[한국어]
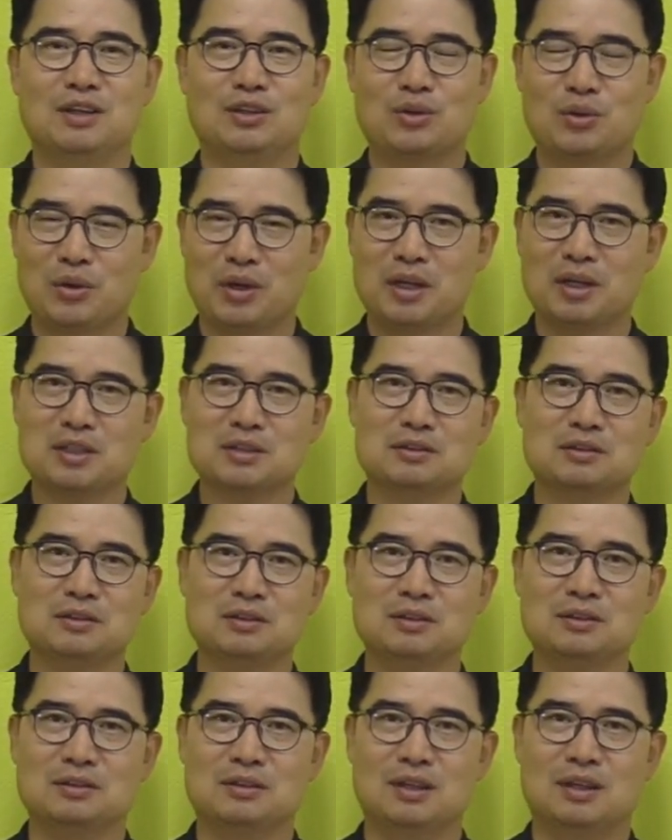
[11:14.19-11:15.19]
교회
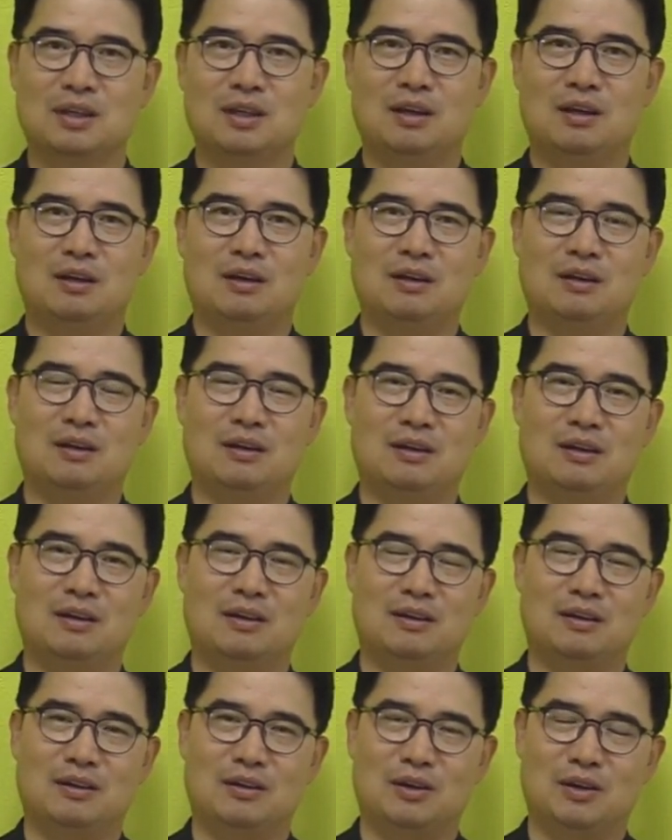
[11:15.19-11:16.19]
안에서는 어,